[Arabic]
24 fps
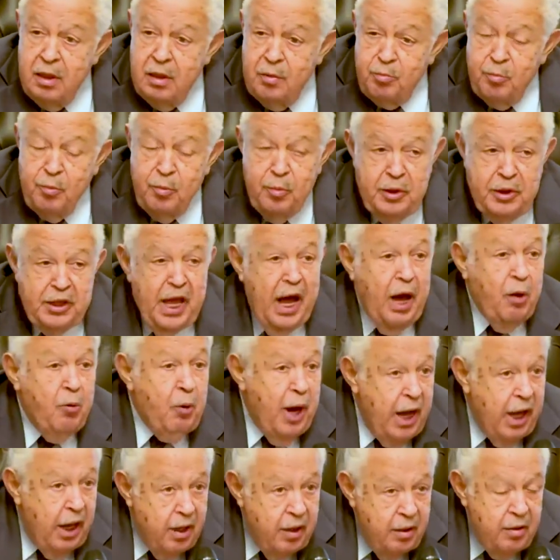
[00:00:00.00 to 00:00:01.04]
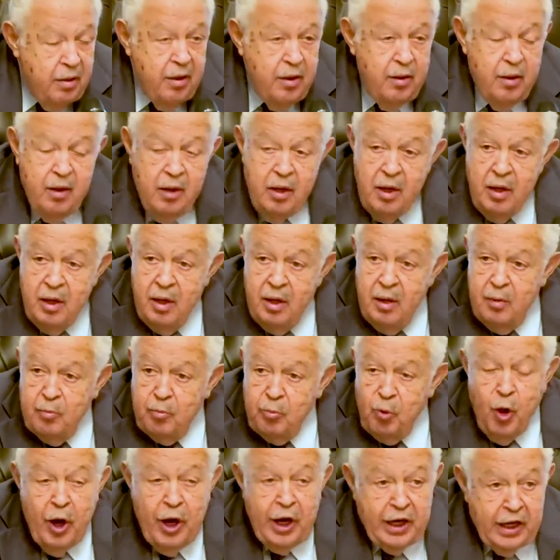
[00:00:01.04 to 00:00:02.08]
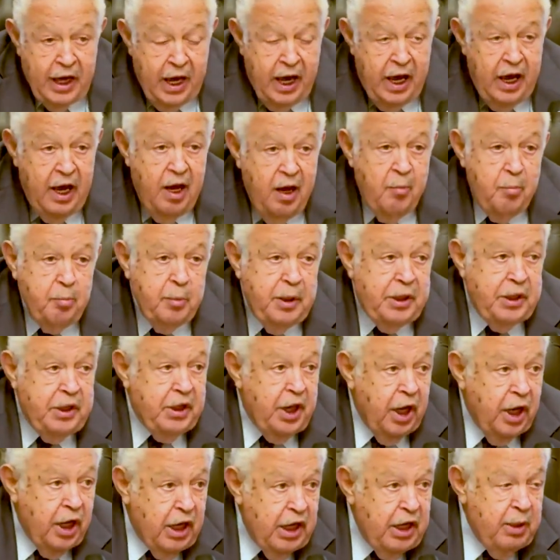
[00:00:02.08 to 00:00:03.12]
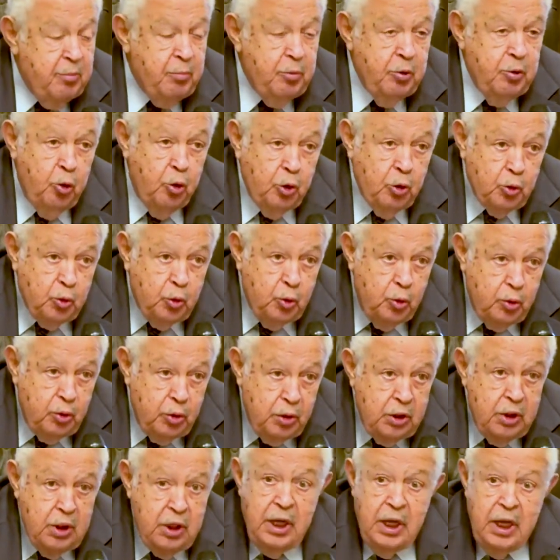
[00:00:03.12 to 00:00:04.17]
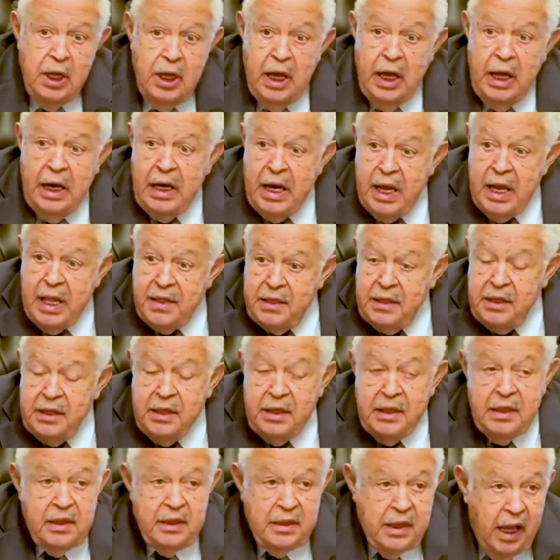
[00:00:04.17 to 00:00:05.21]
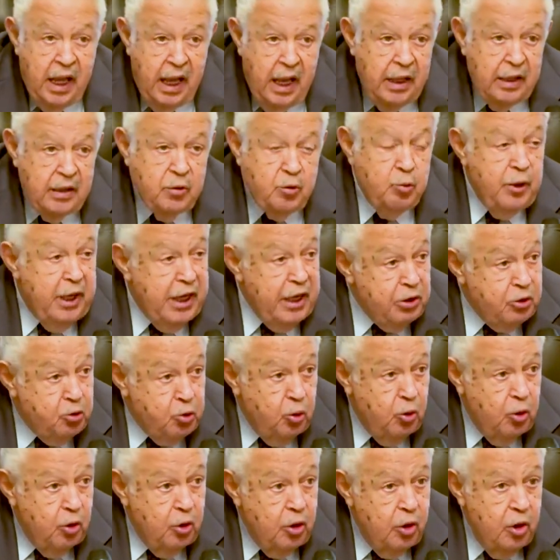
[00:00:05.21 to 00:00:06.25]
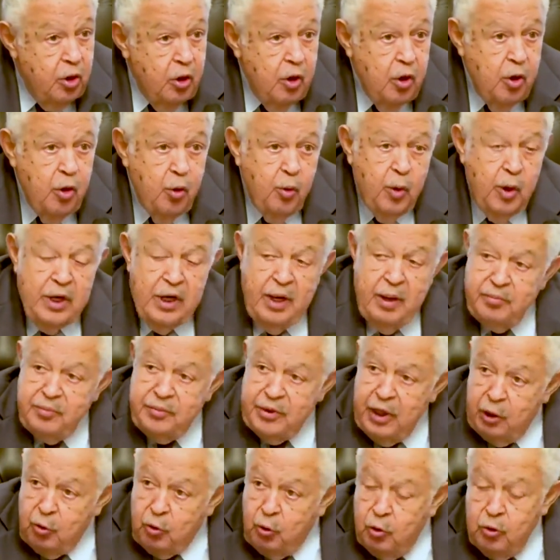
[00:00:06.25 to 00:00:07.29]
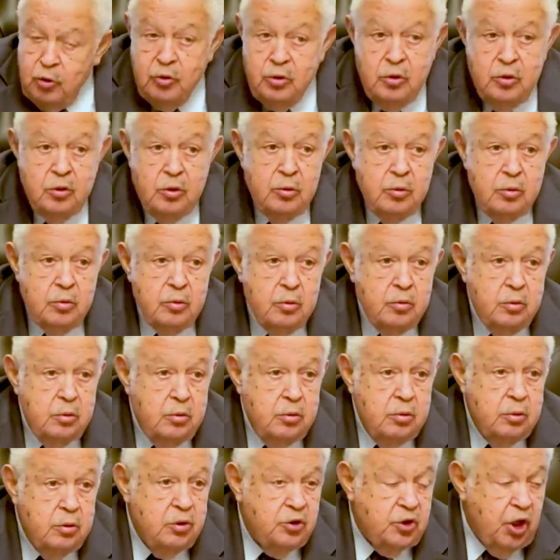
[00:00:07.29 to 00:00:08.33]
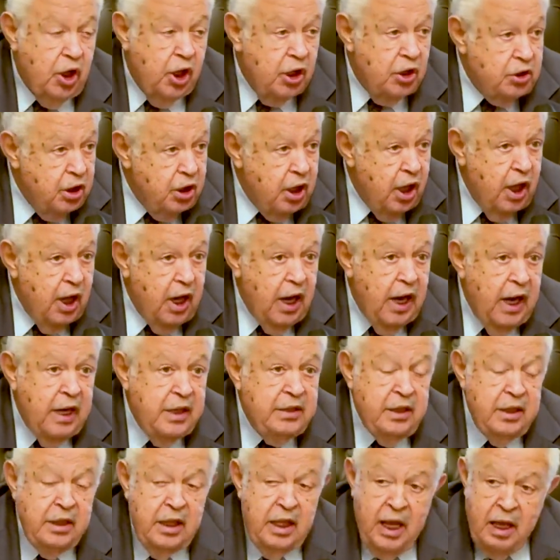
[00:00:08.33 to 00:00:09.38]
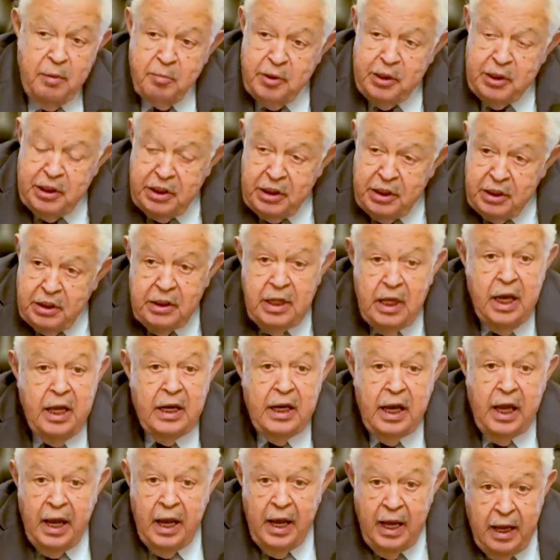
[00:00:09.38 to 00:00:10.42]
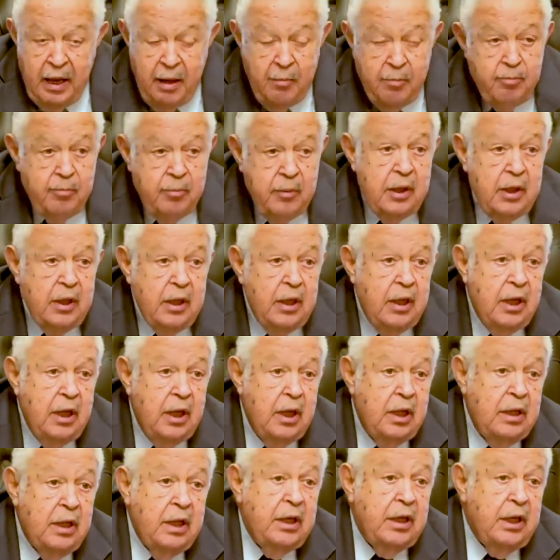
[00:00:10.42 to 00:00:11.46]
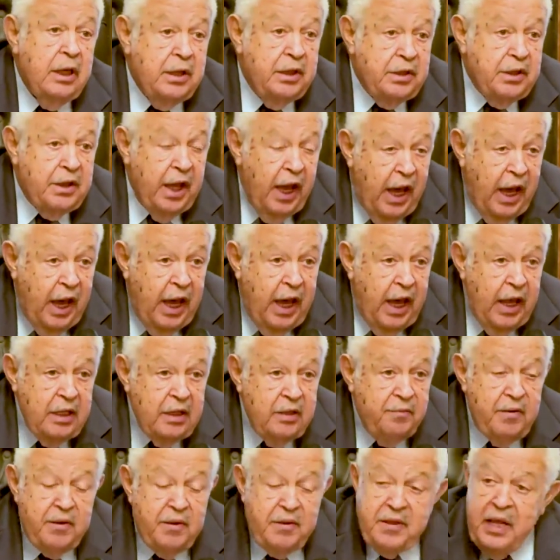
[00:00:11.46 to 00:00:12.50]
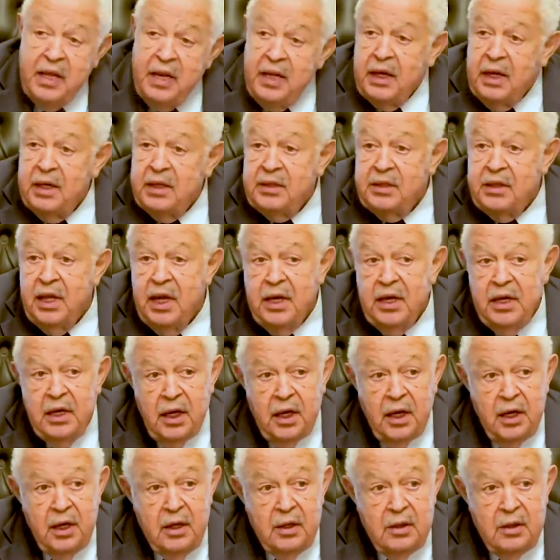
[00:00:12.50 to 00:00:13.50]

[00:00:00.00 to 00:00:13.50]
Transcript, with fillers: بدعوة موجهة من نقيب الأردن الذي انتهت ولايته ولم تكن صادرة عن الأمين العام للاتحاد في ذلك التاريخ